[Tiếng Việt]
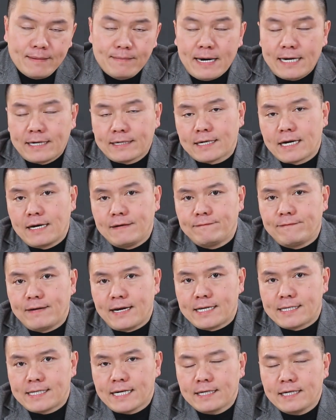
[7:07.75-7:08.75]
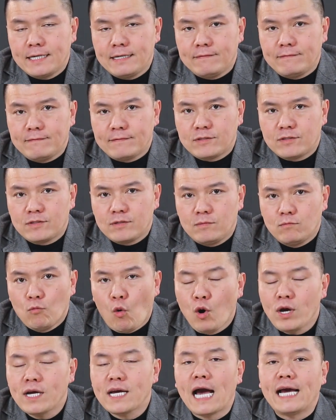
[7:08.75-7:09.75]
bạn cần phải xác định
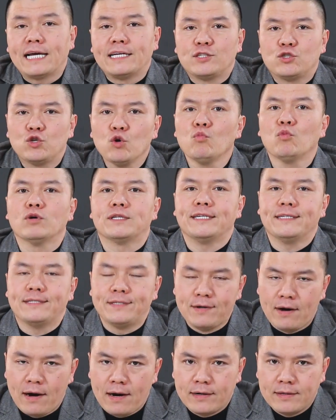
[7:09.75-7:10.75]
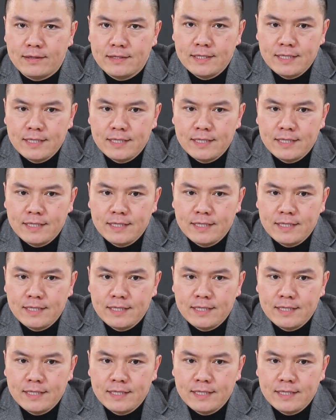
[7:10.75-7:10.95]
bối cảnh chung của thị trường